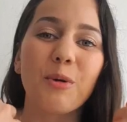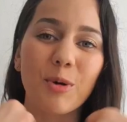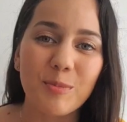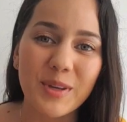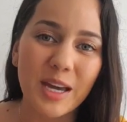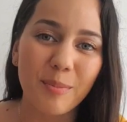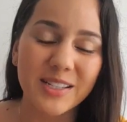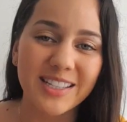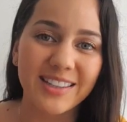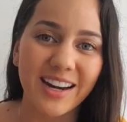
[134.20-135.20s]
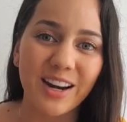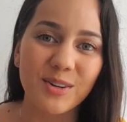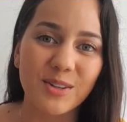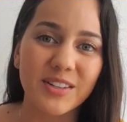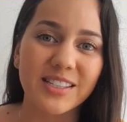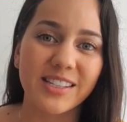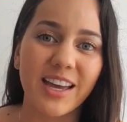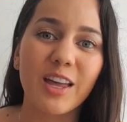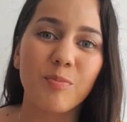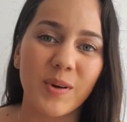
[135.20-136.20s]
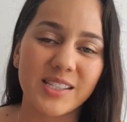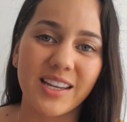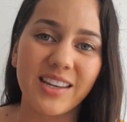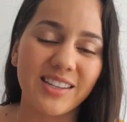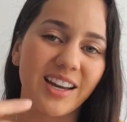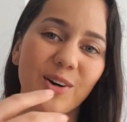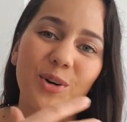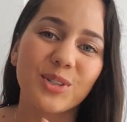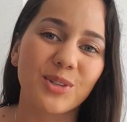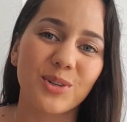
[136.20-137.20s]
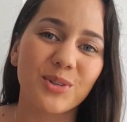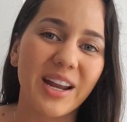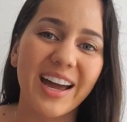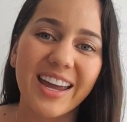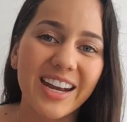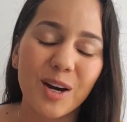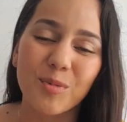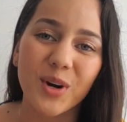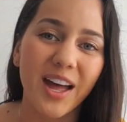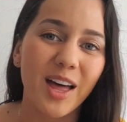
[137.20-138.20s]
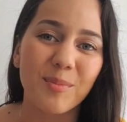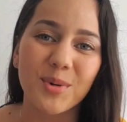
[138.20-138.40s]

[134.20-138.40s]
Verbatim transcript: volví a presentar a la universidad, pasé y a hoy soy una enamorada